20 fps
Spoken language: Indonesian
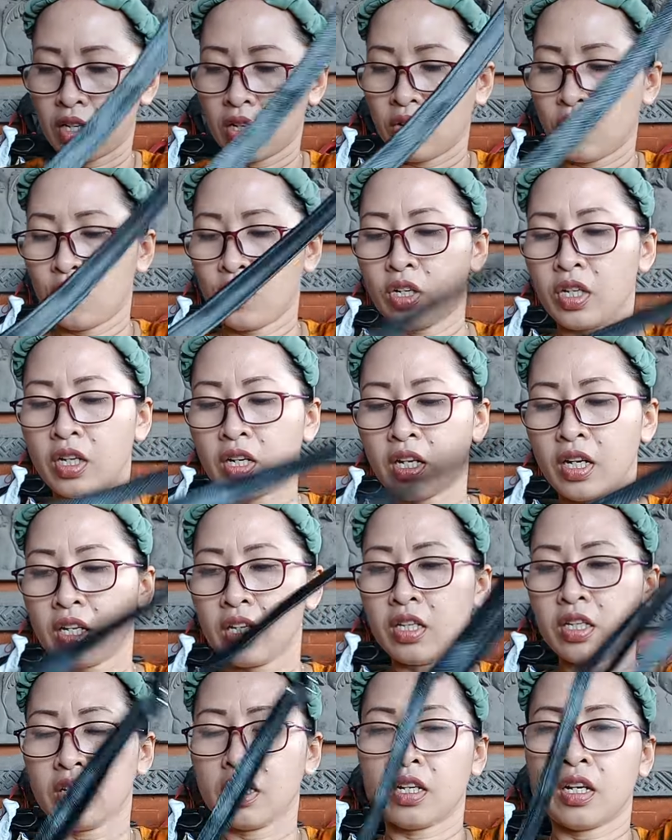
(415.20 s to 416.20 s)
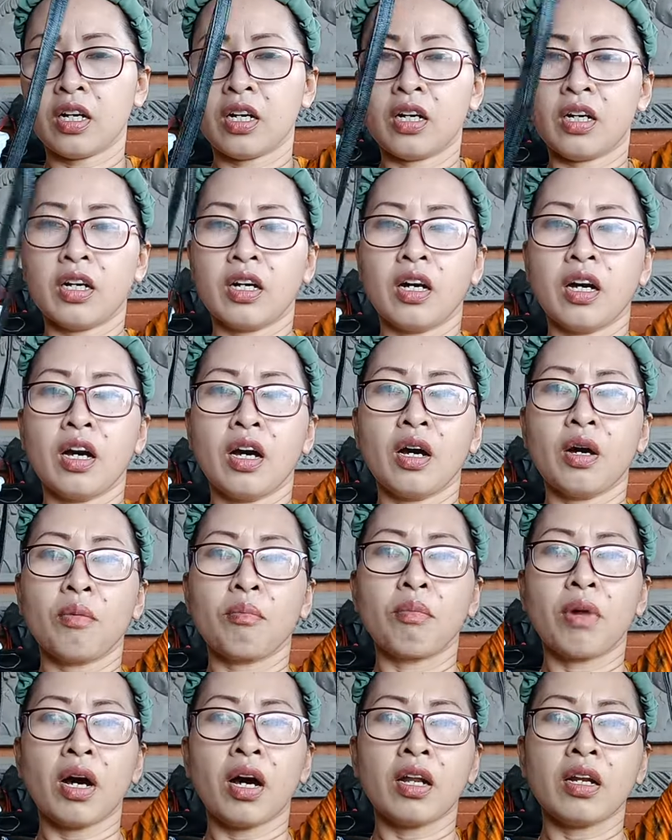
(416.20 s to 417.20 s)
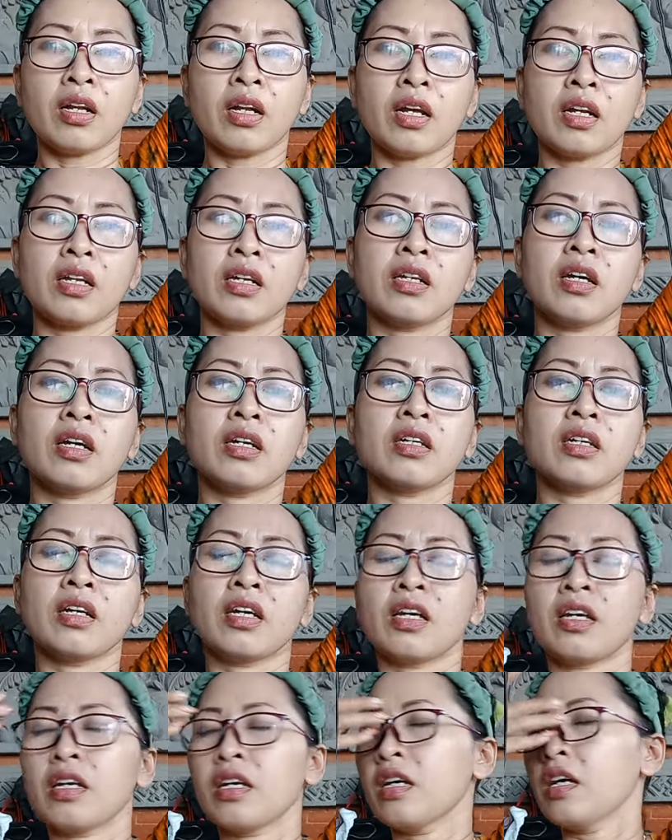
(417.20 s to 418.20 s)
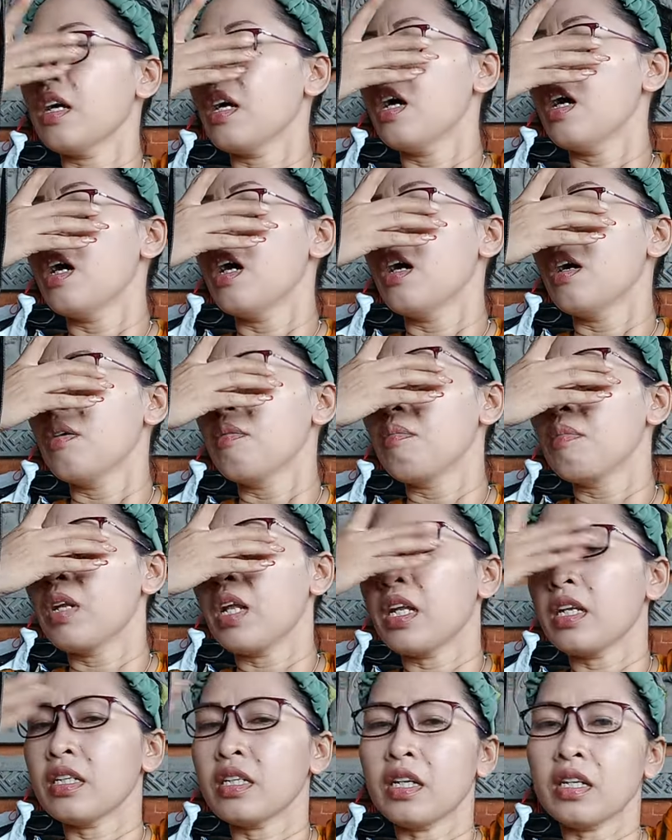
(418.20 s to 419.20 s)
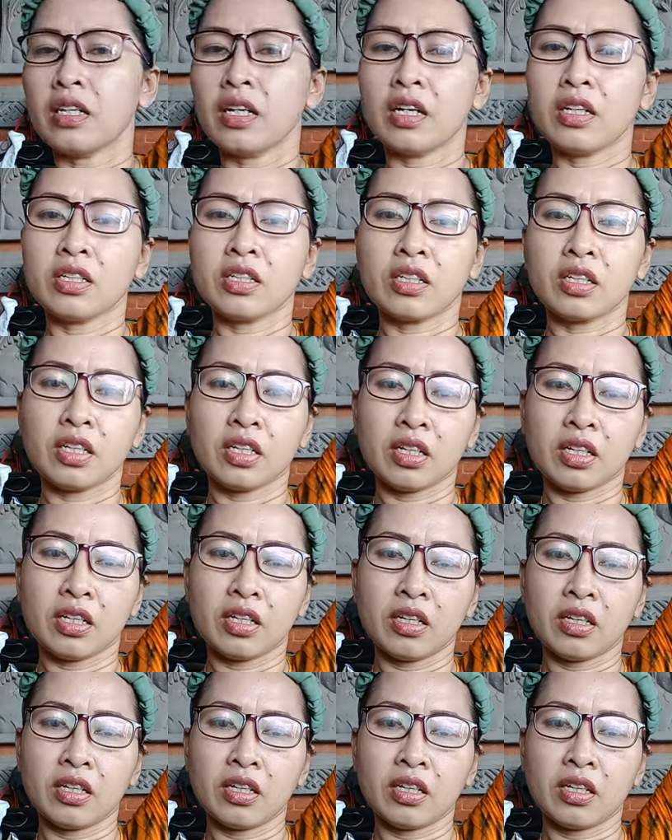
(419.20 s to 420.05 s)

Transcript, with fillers: wih keren ini kak bahan dari dan eh brandnya Danki